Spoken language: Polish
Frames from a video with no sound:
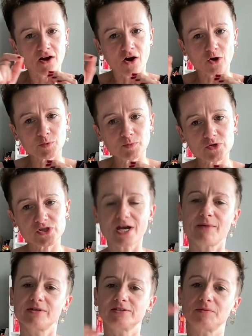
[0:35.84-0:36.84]

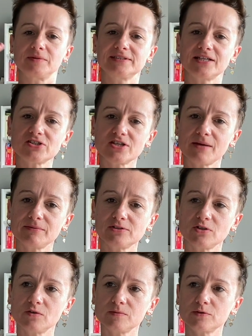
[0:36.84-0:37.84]
odpuszczamy sobie, zaczynamy
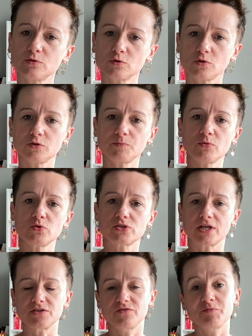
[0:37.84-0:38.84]
sobie
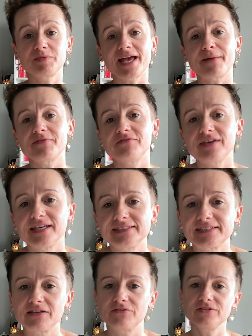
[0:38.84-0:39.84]
odpuszczać, wypijamy
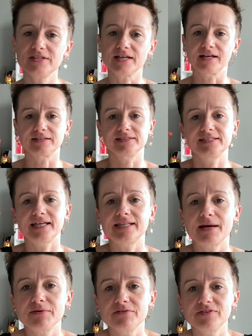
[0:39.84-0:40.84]
więcej wina,
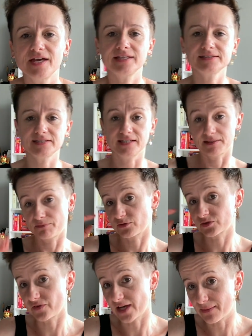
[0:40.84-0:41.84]
zjadamy więcej,
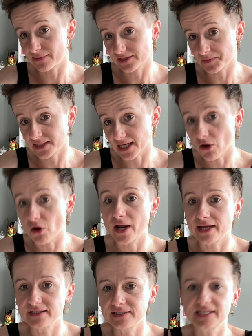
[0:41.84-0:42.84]
pozwalamy sobie na
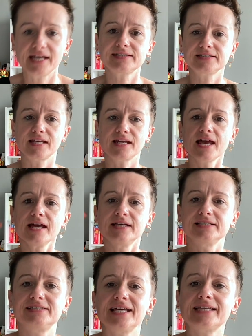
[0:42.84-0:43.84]
kolejny deser,
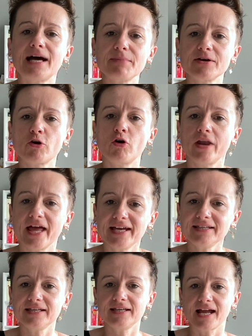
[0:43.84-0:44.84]
zjadamy
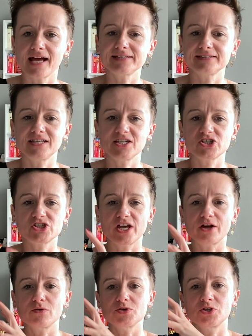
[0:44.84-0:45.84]
kolejny raz jeszcze
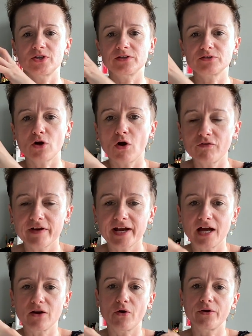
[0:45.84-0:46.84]
jakąś dodatkowe
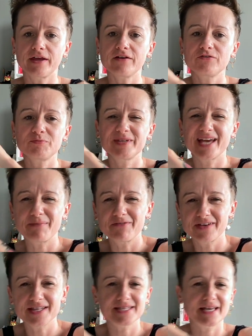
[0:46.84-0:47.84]
kalorie, wypijamy
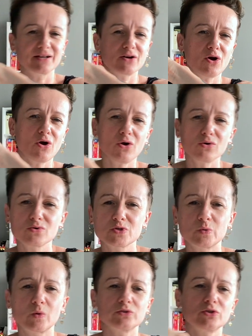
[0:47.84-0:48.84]
więcej alkoholu,
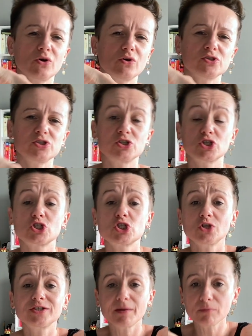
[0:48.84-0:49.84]
słodkości, czy
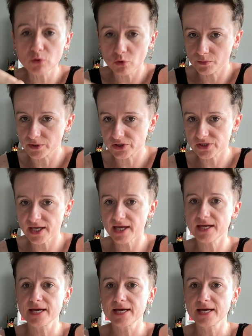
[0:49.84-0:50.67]
co tam lubisz, nie?